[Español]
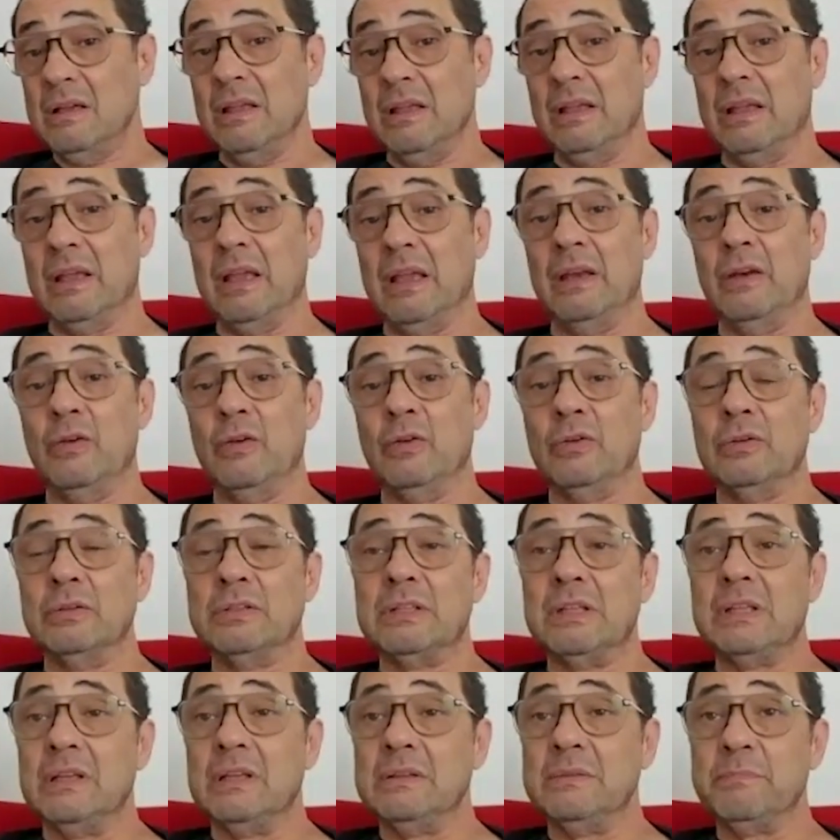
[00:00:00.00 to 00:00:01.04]
y que no
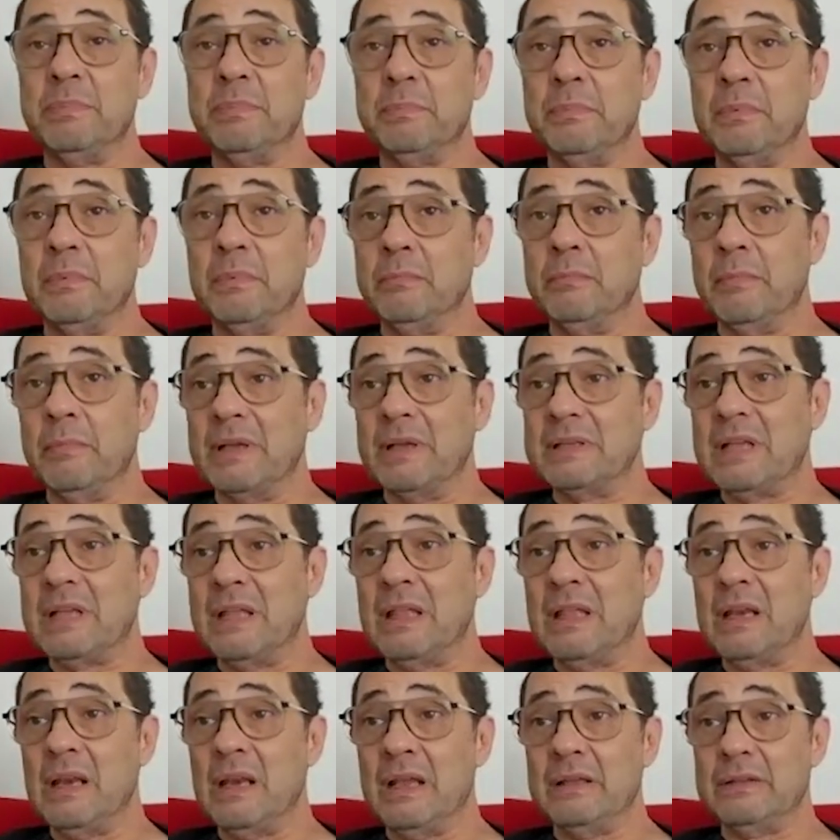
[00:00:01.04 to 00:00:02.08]
esté
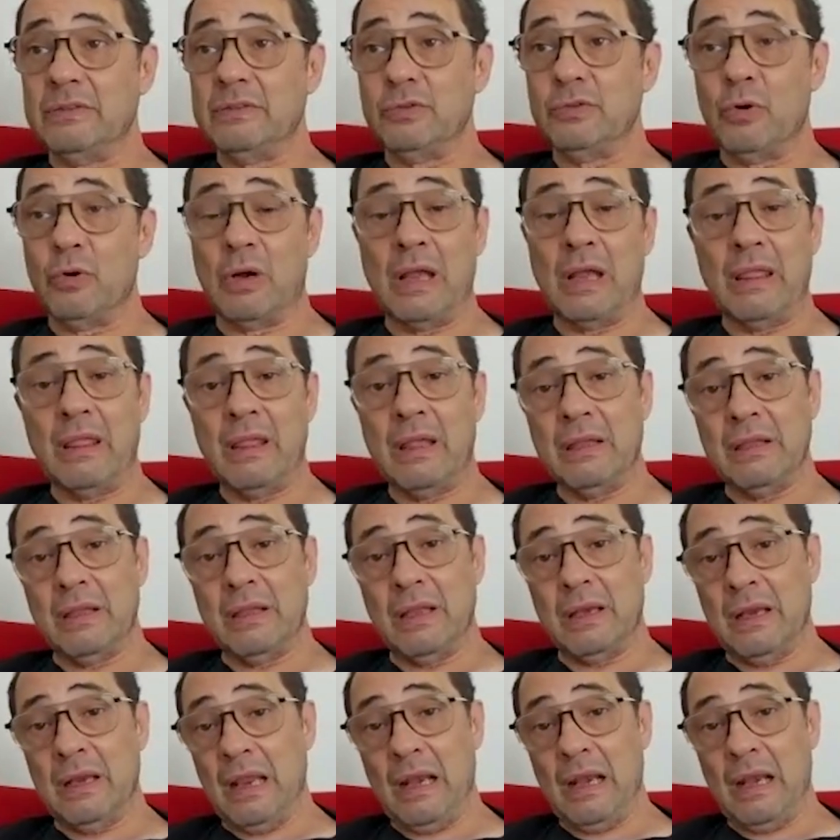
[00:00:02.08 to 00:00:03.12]
basada en la chorrada y
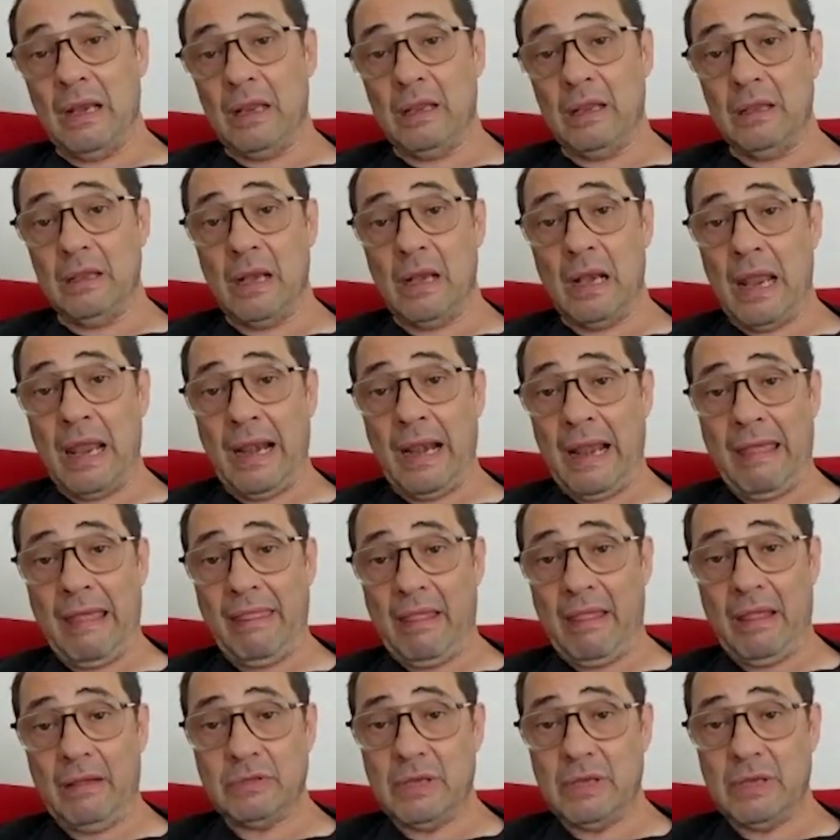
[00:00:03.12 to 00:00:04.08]
en, el, en la nada.